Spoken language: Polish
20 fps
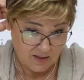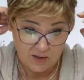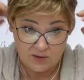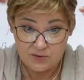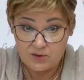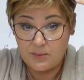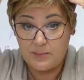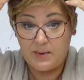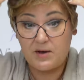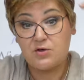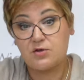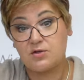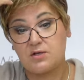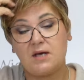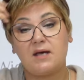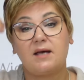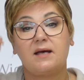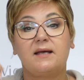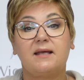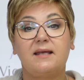O,
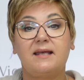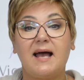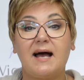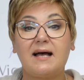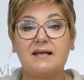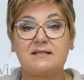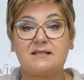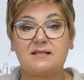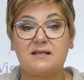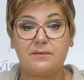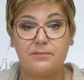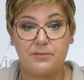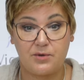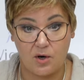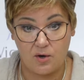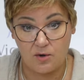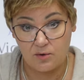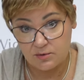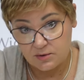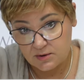zobaczcie, jasny
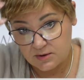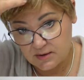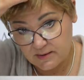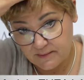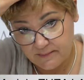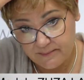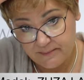brąz,